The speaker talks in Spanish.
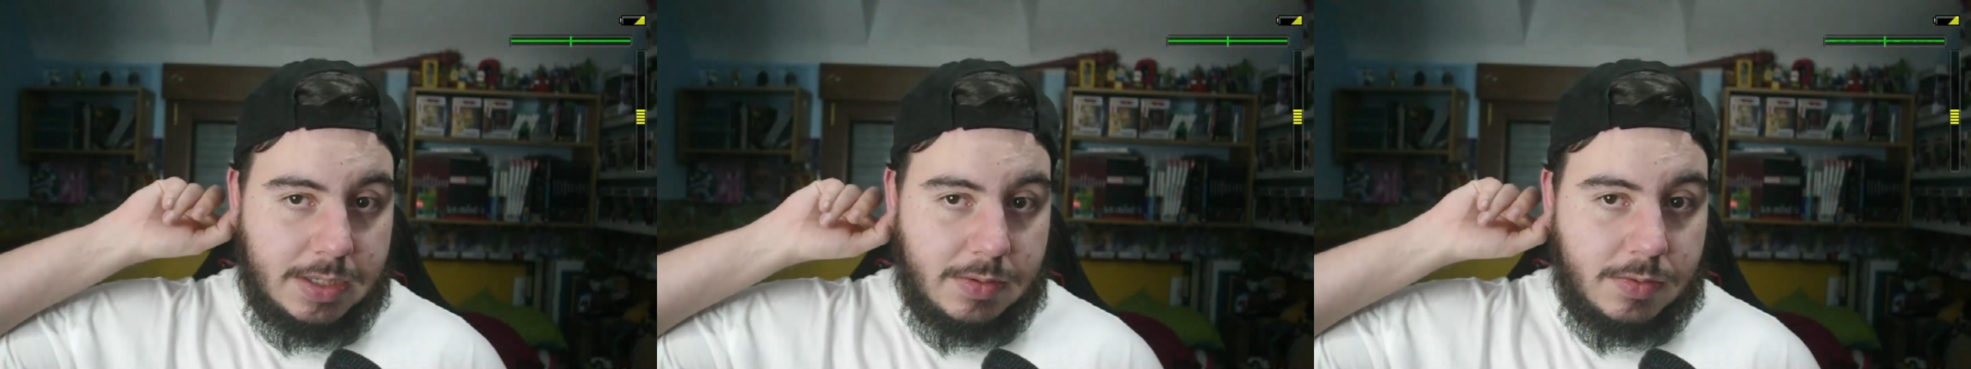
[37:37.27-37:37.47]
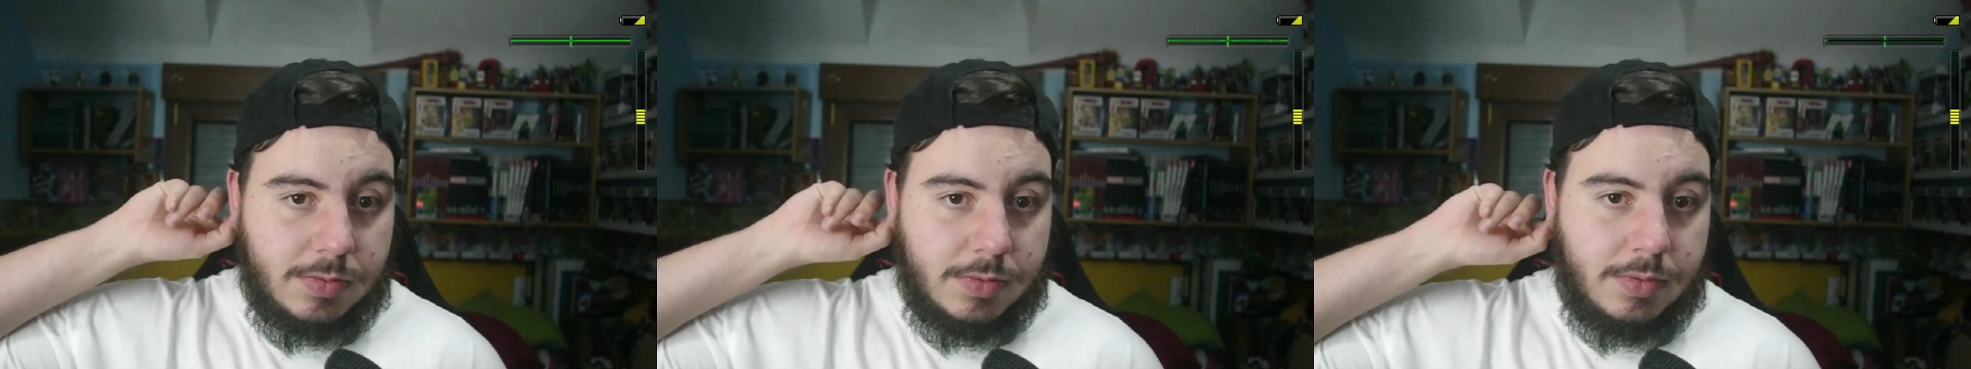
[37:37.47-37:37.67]

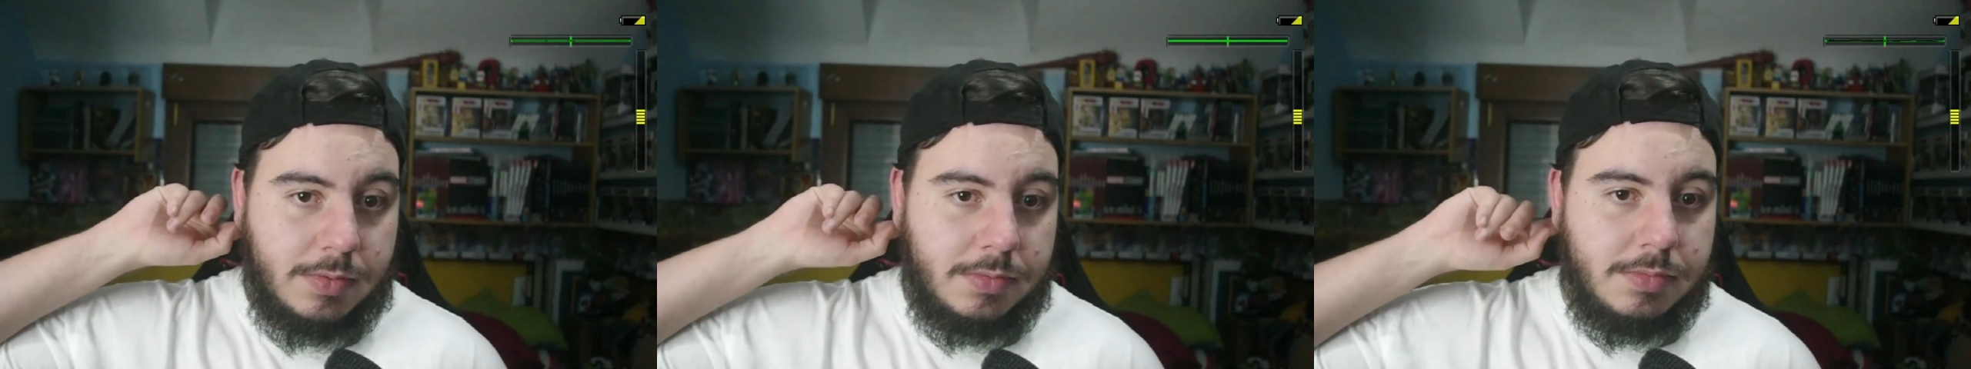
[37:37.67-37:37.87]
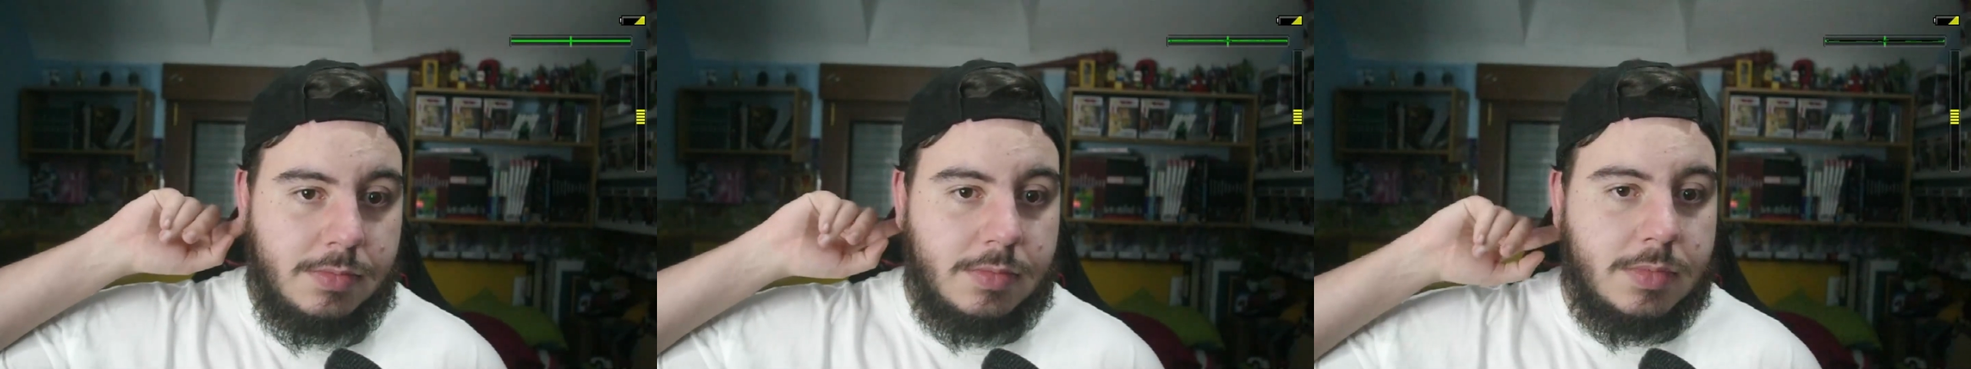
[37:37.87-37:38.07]

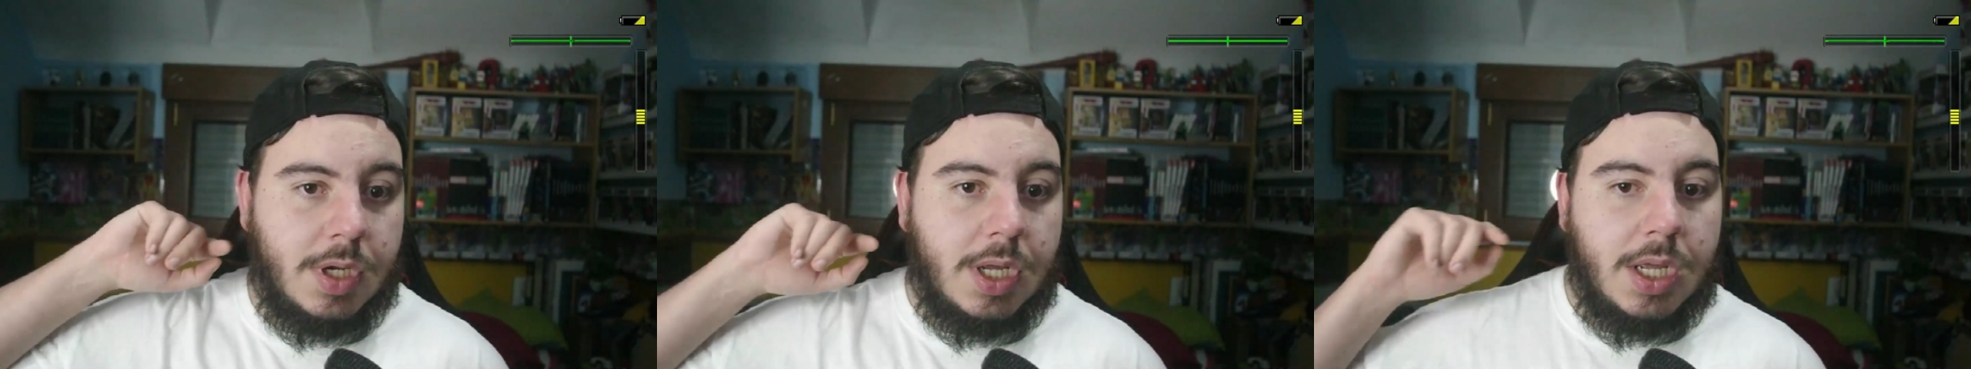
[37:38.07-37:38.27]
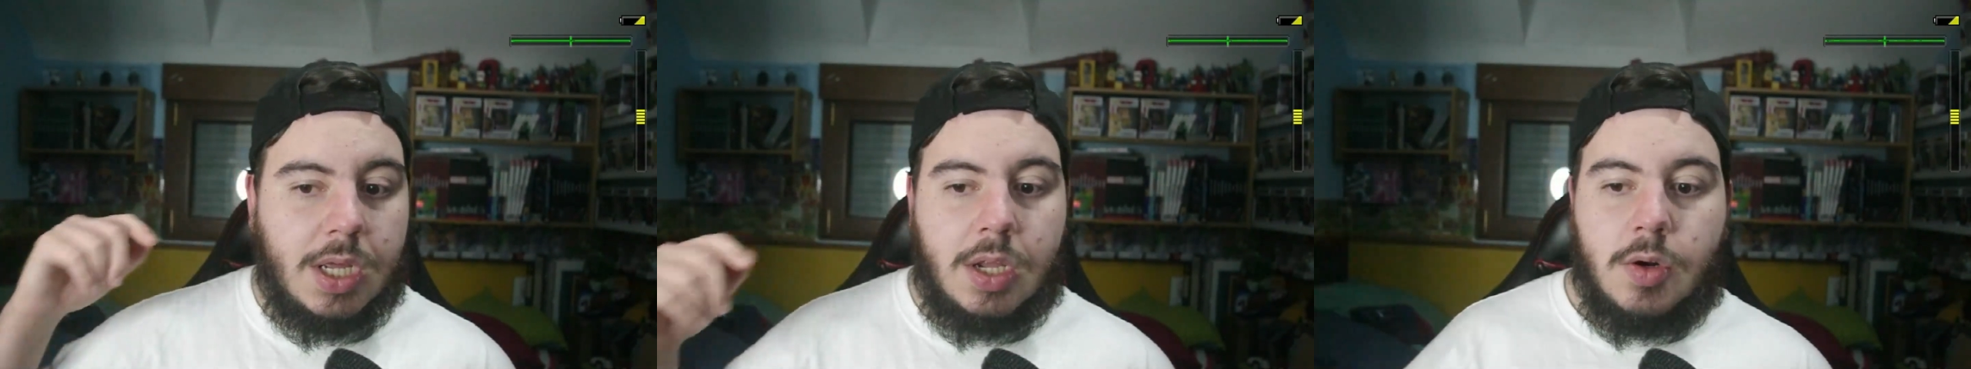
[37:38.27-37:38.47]
un
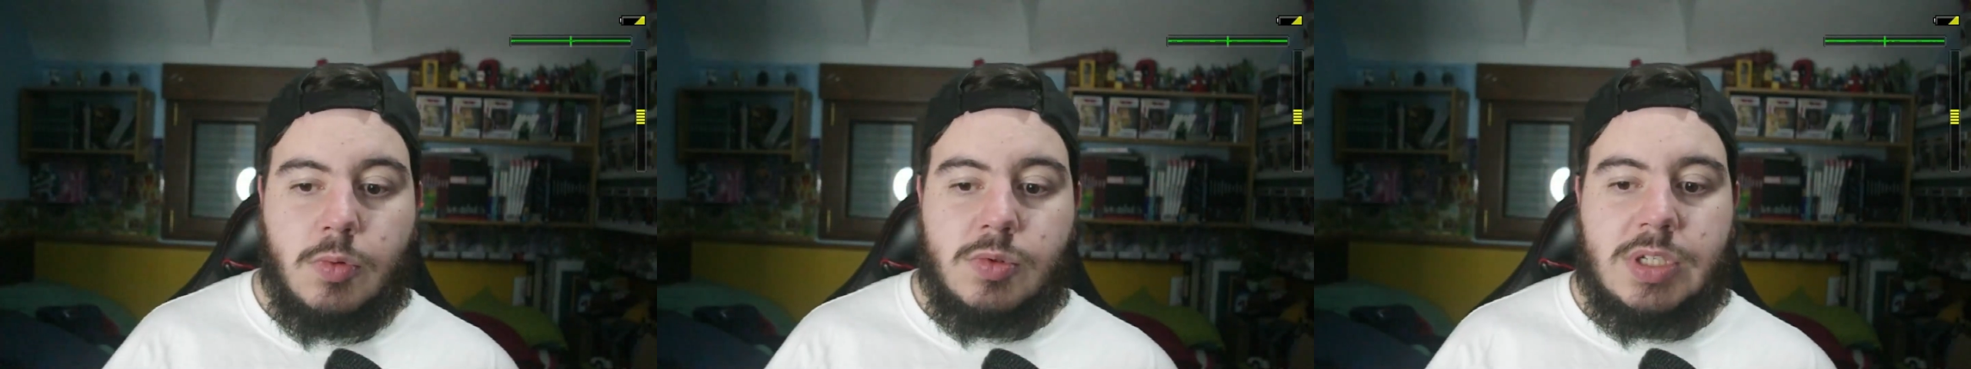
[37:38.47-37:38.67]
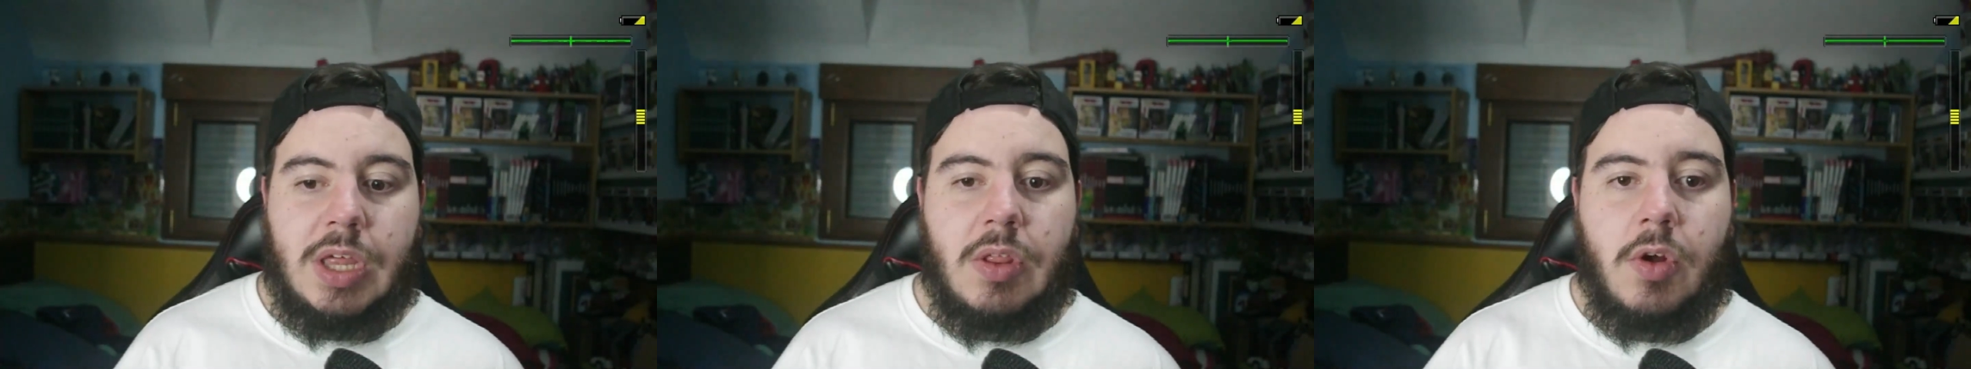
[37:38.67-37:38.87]

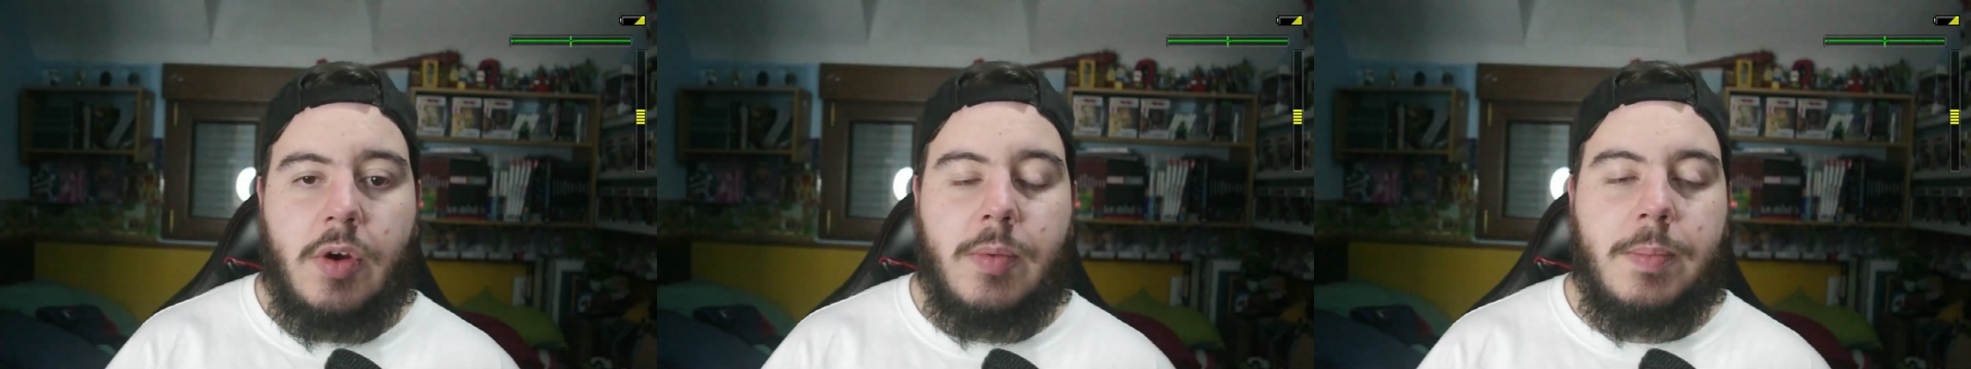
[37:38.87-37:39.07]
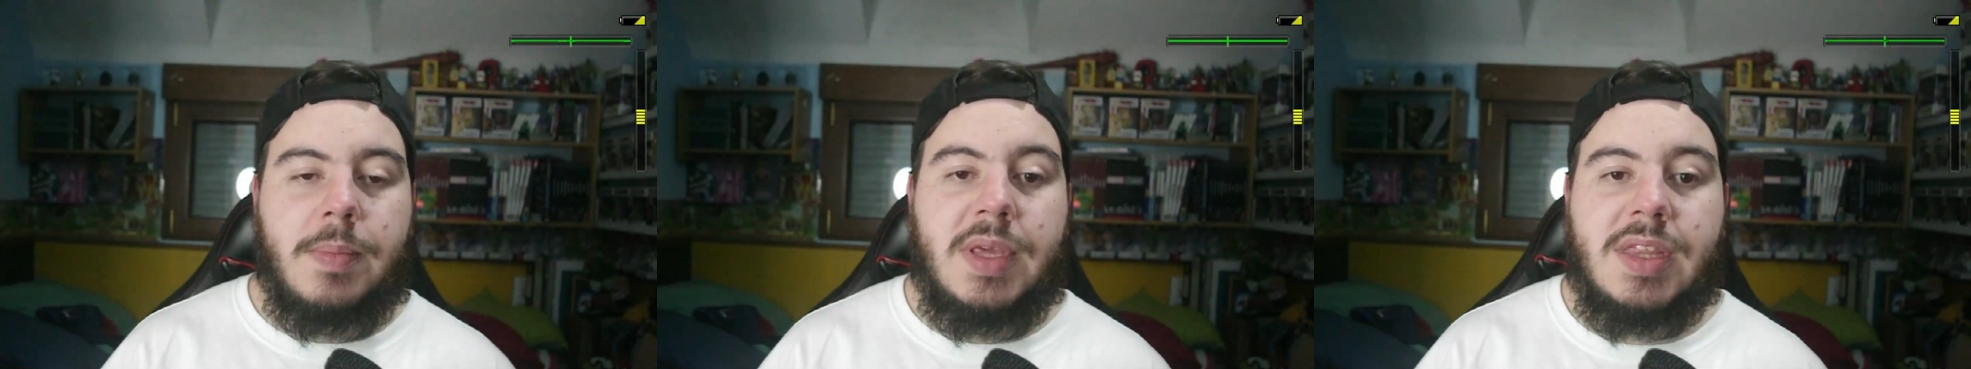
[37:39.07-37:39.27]

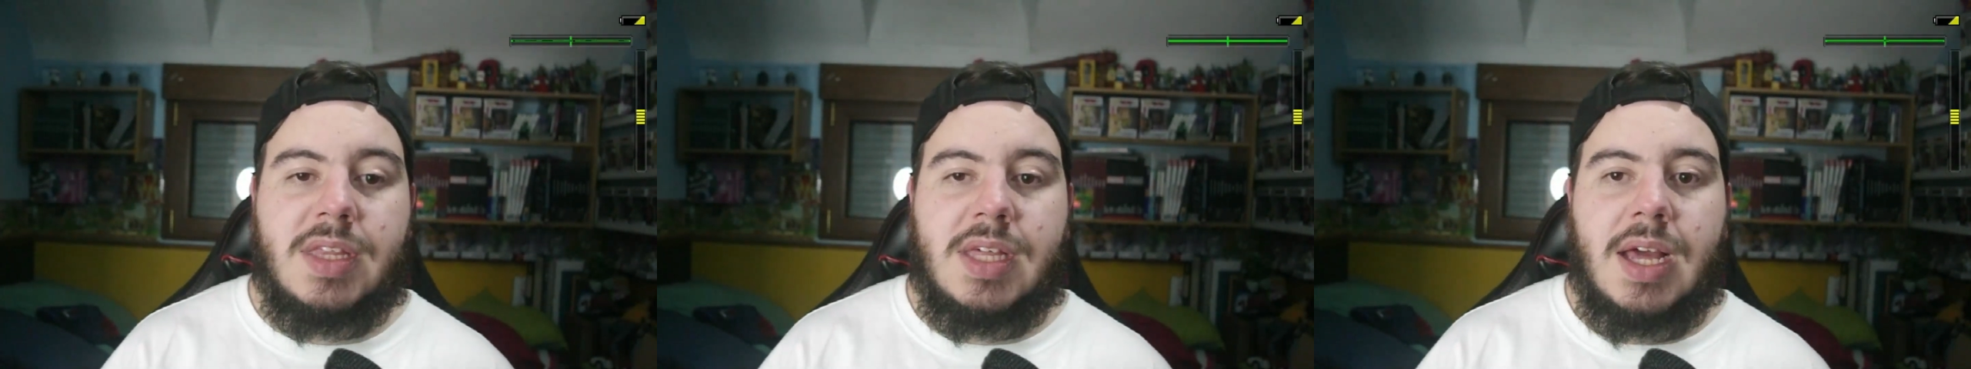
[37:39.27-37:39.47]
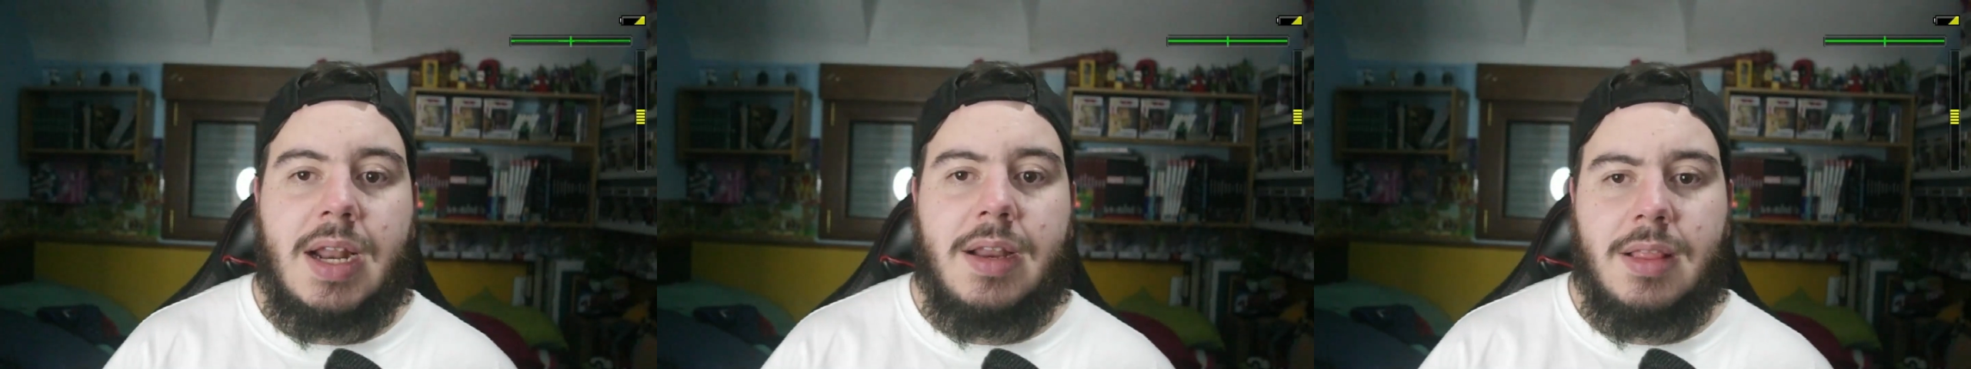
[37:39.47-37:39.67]
luchador
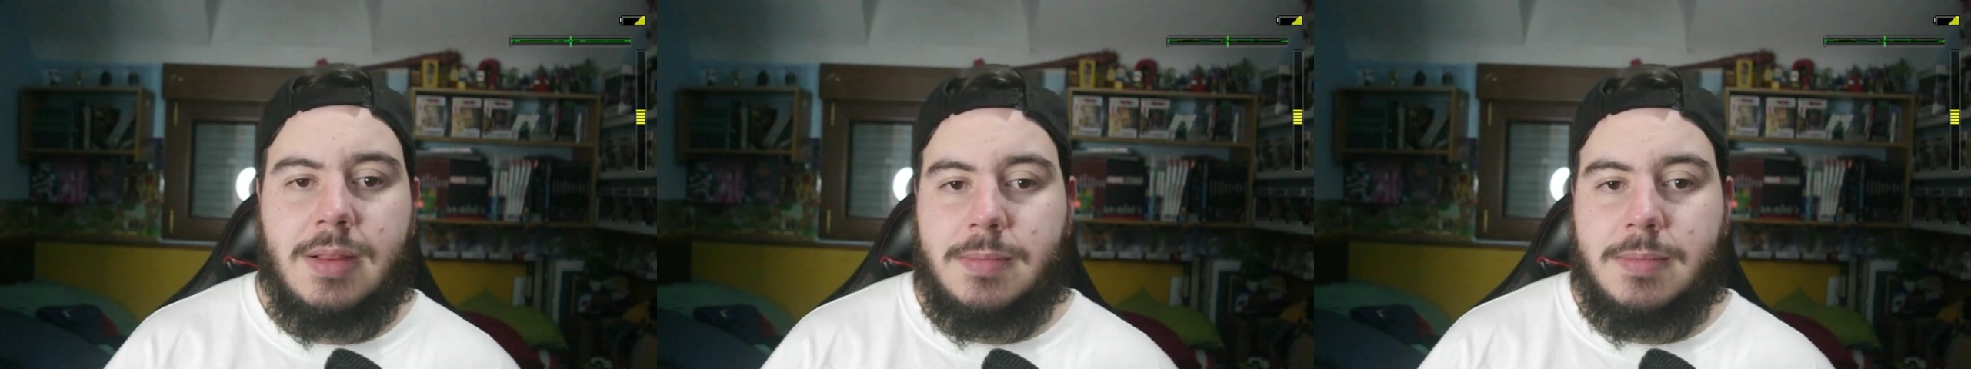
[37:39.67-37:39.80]
midcard,